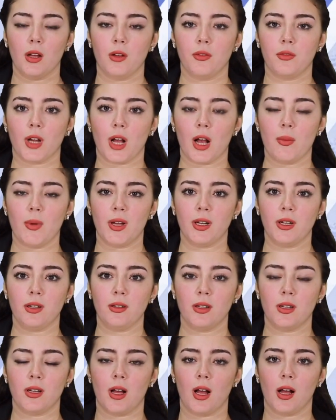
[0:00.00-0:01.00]
في
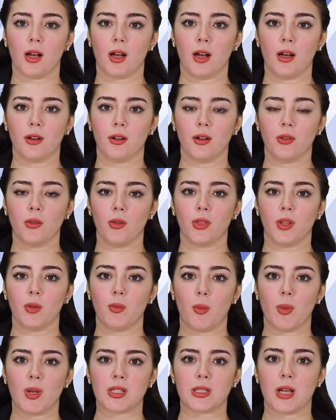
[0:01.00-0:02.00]
خبر آخر نظم
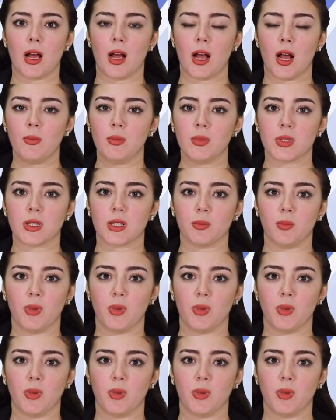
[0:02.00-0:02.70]
مساء أمس